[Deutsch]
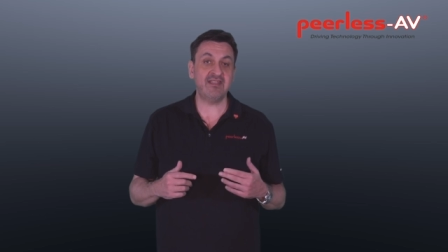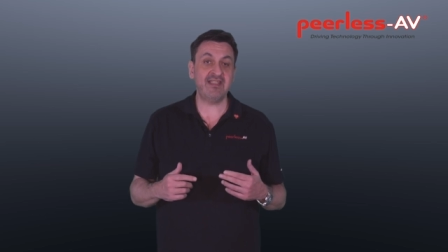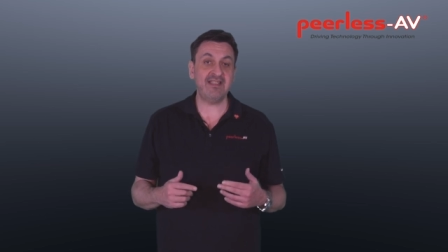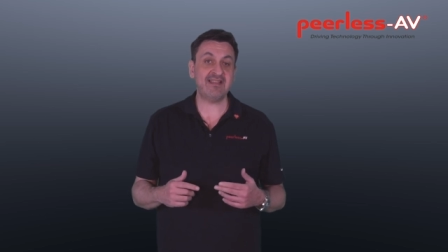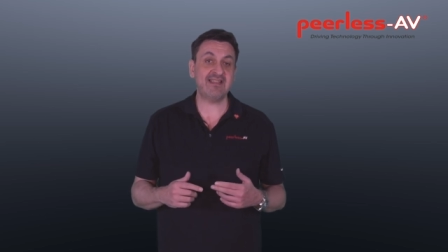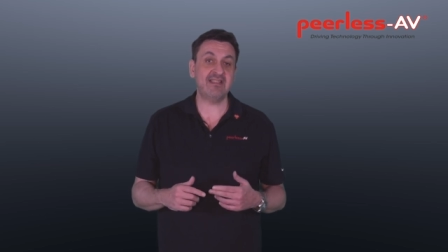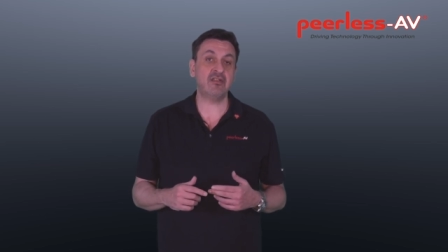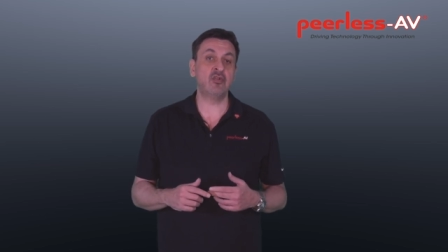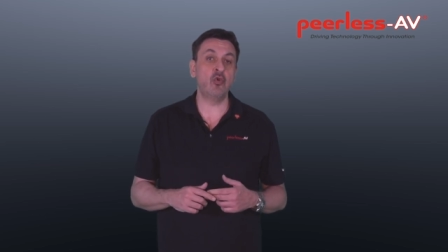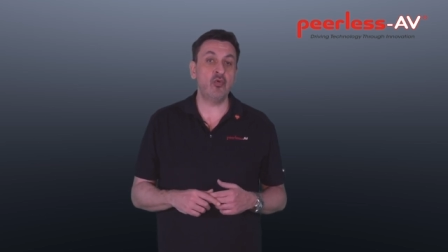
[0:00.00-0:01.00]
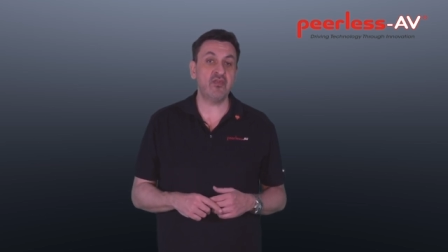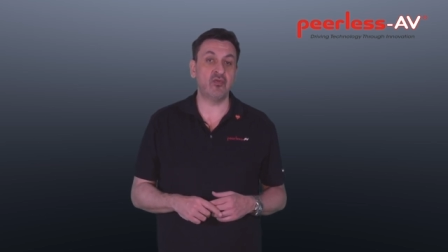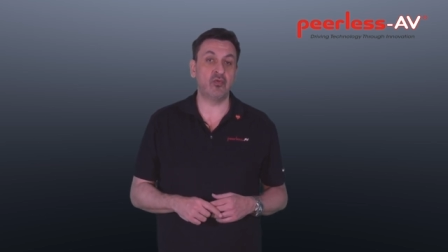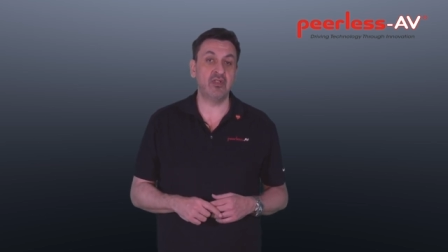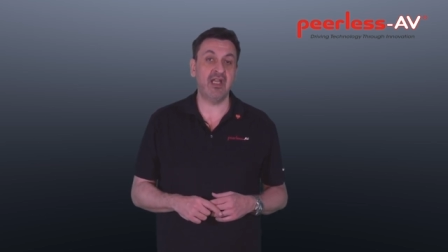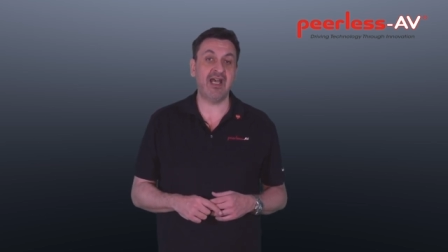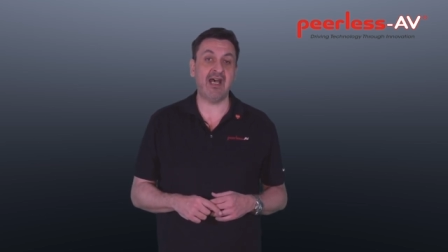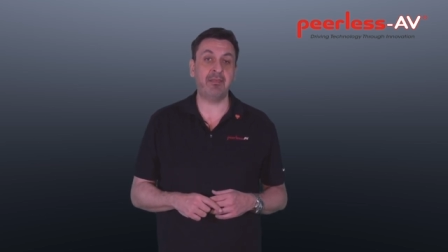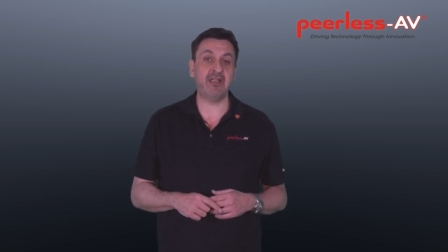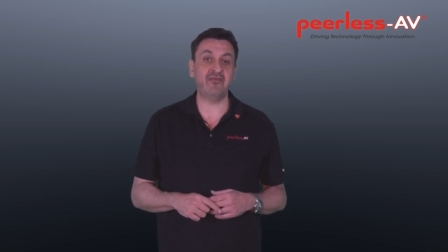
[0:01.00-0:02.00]
dedizierten Lösungen
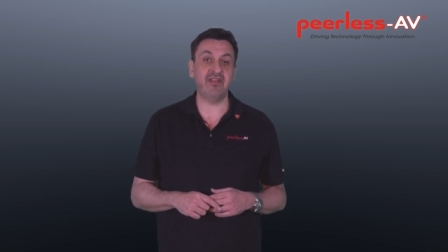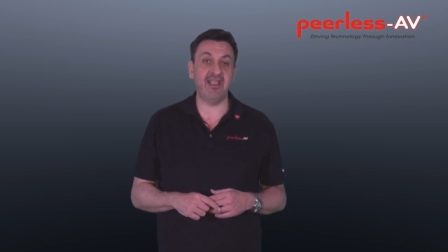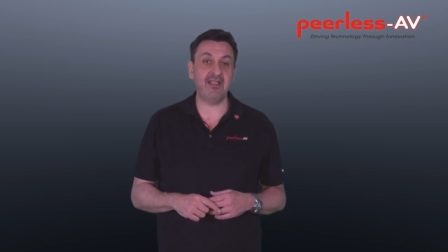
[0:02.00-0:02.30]
arbeiten wir